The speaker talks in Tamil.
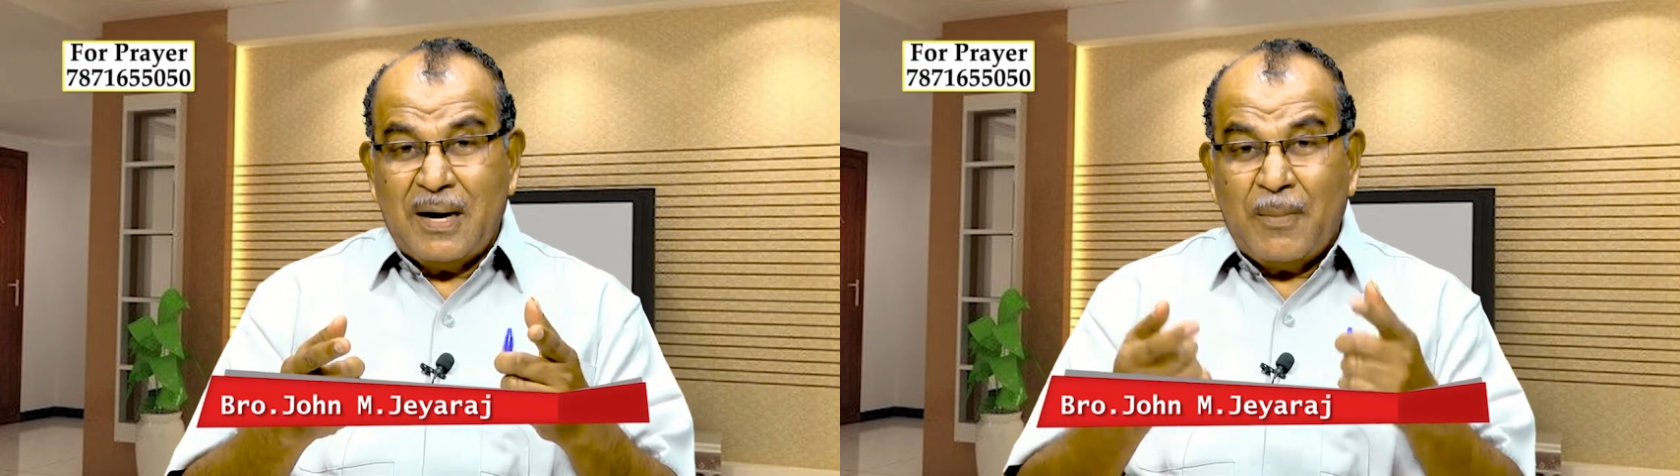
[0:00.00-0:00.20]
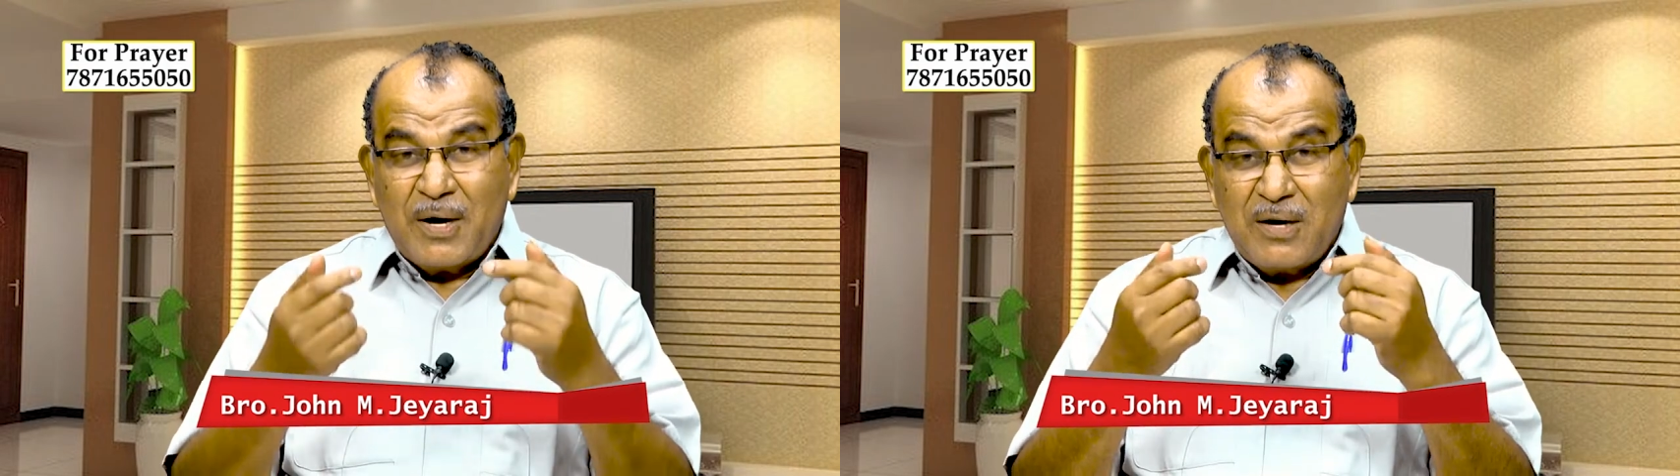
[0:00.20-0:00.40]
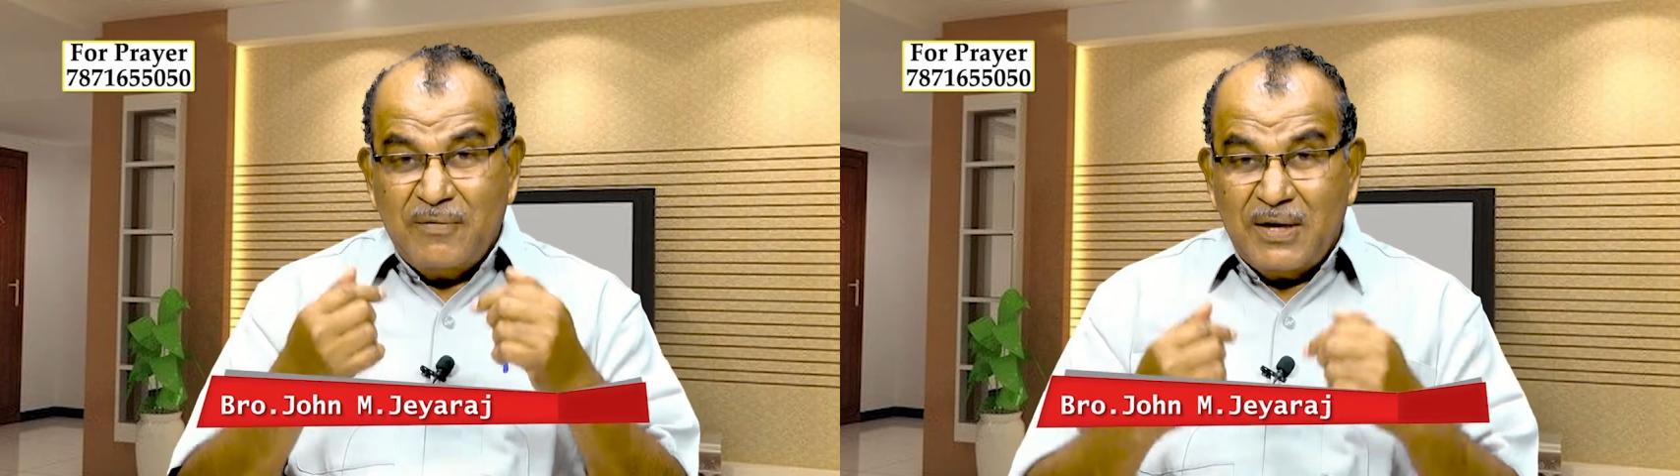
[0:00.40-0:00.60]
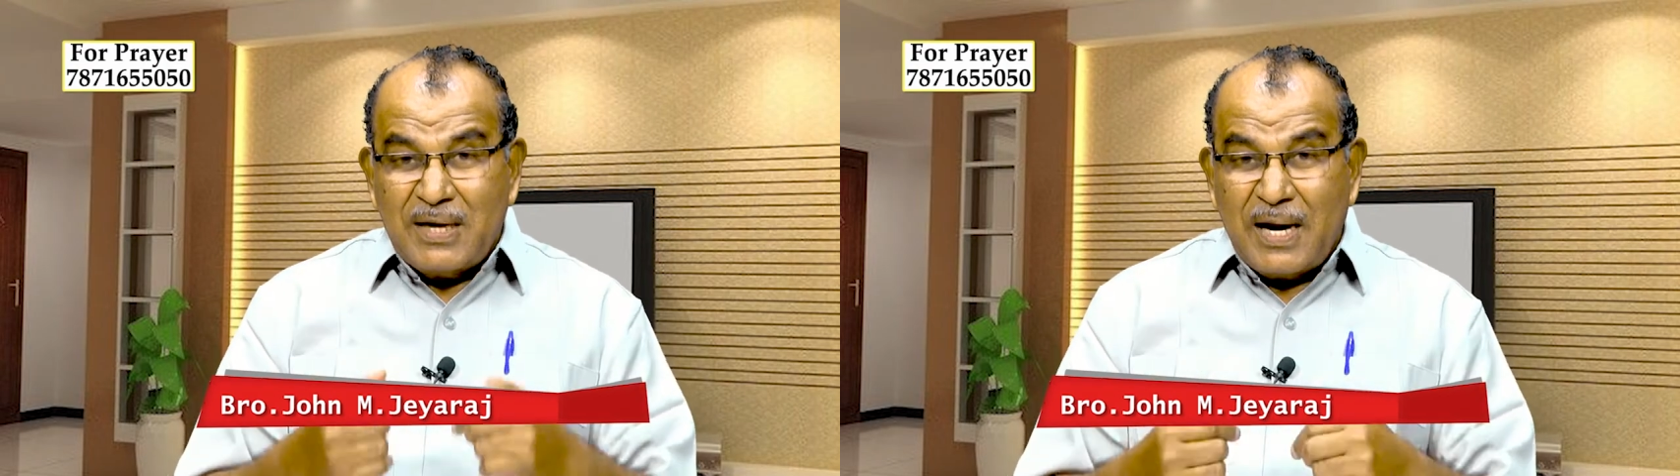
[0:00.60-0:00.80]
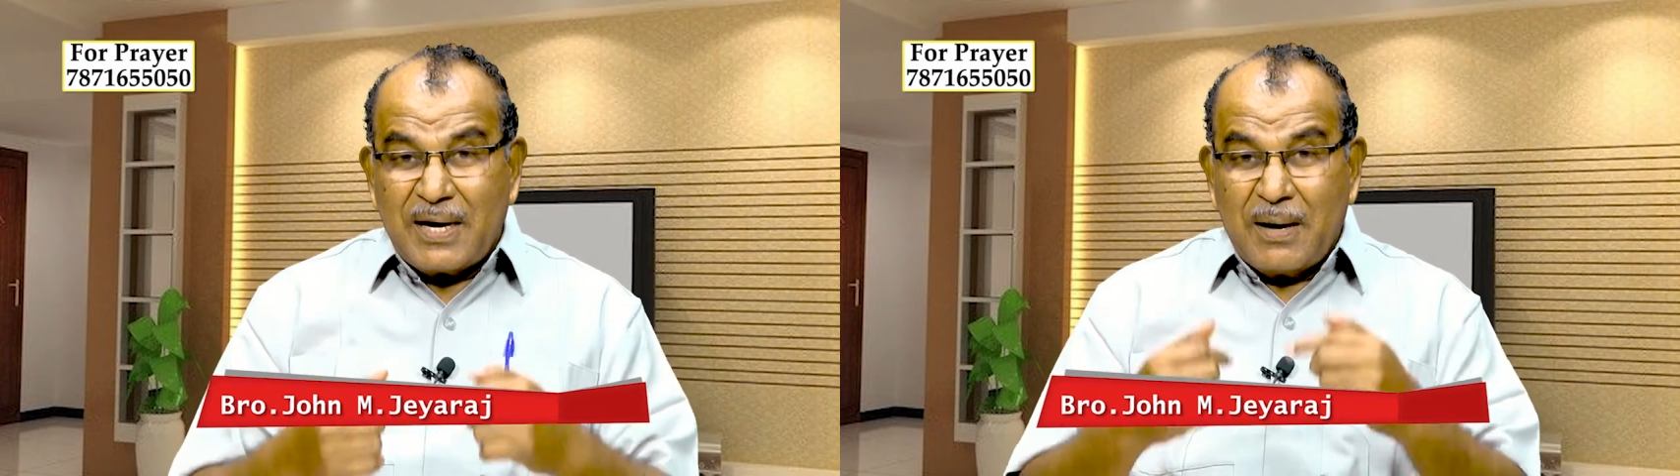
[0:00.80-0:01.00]
நமக்கு
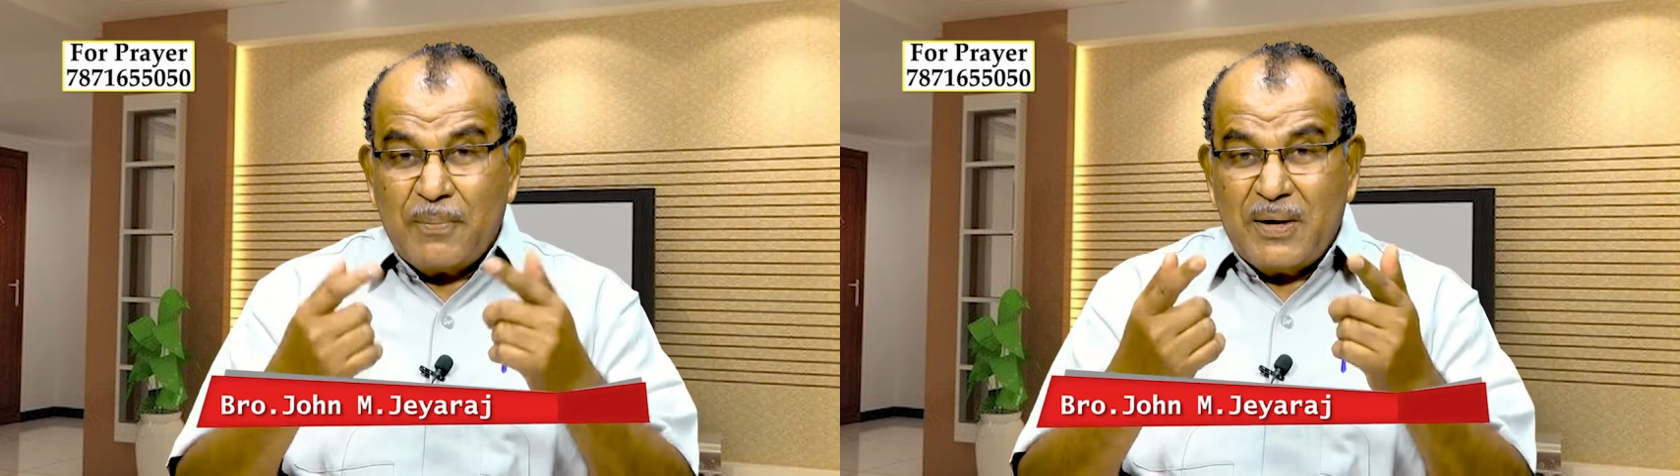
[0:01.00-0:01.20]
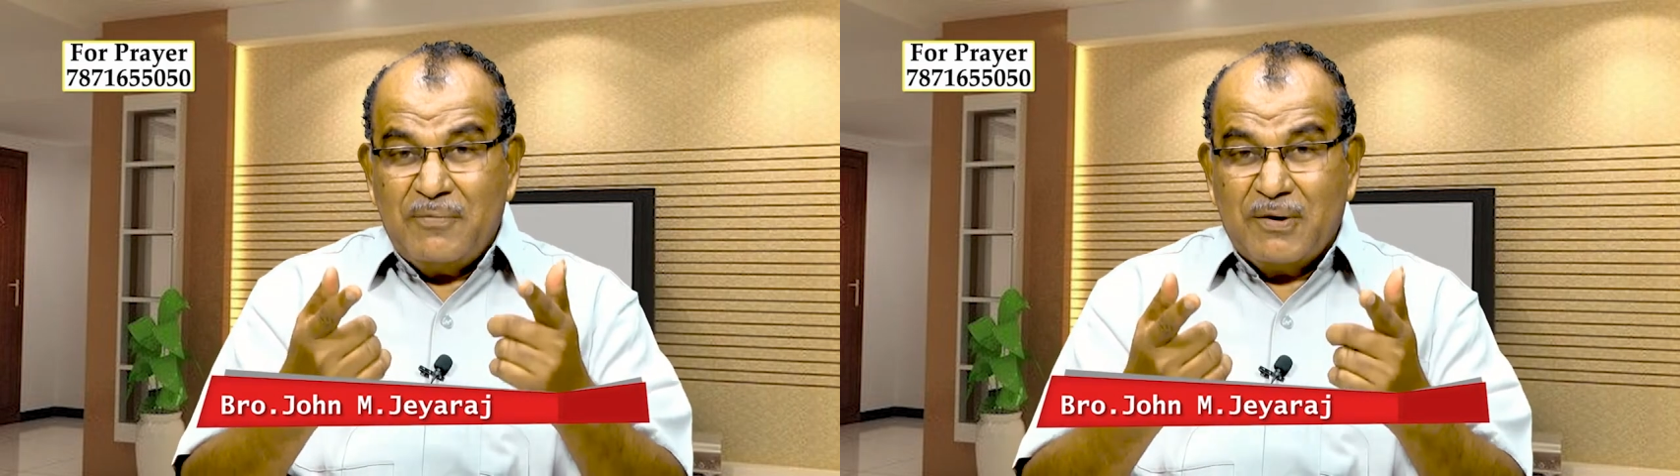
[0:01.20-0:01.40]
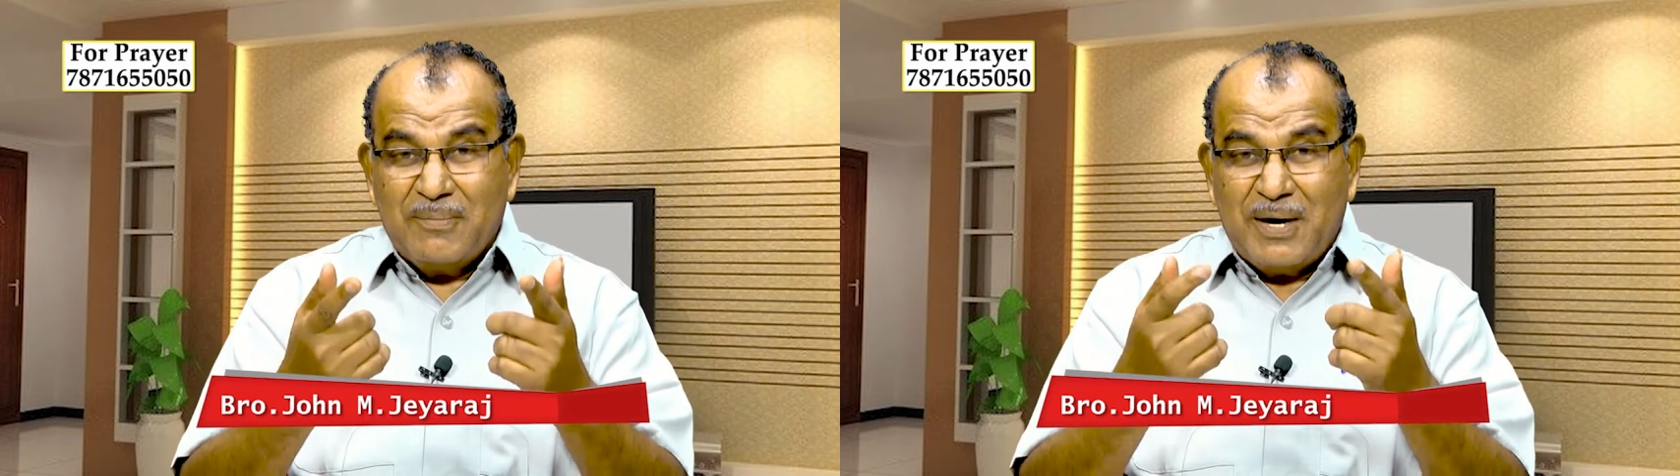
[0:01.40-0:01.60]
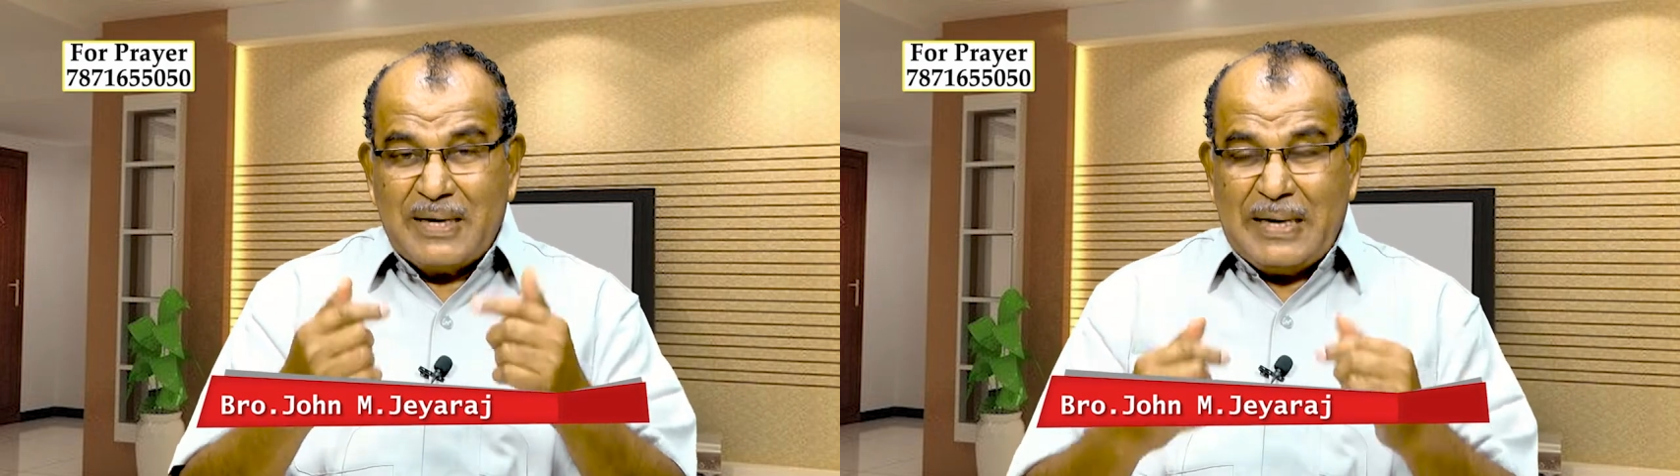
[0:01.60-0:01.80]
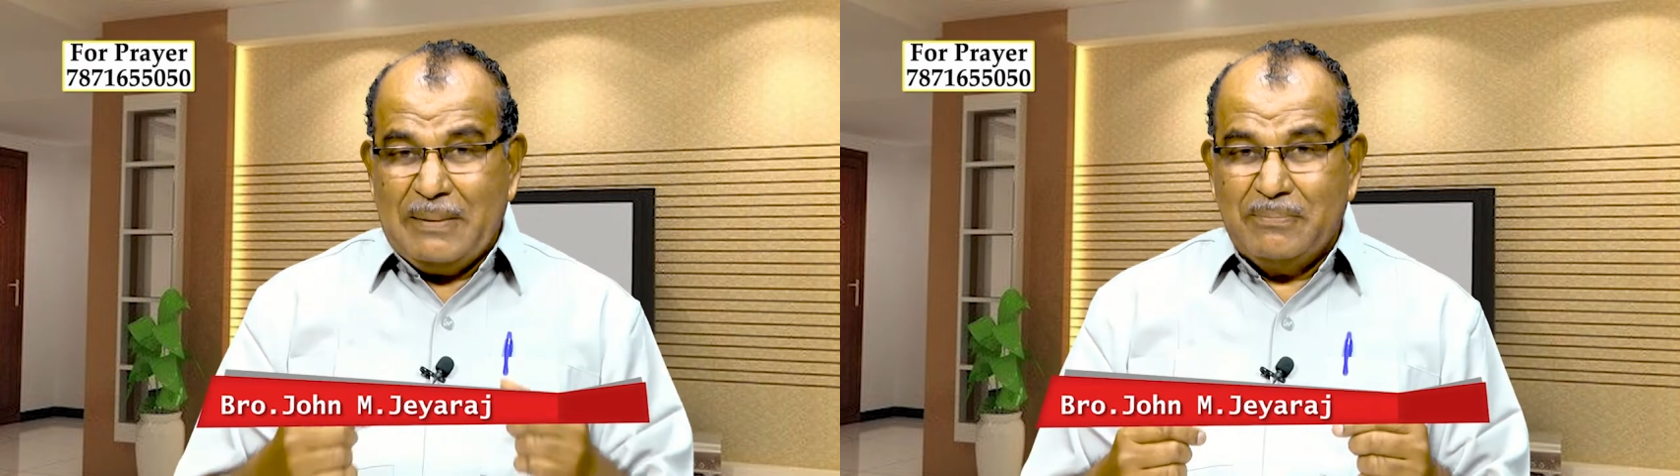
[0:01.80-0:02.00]
விடுதலை கிடைப்பதை விரும்பாத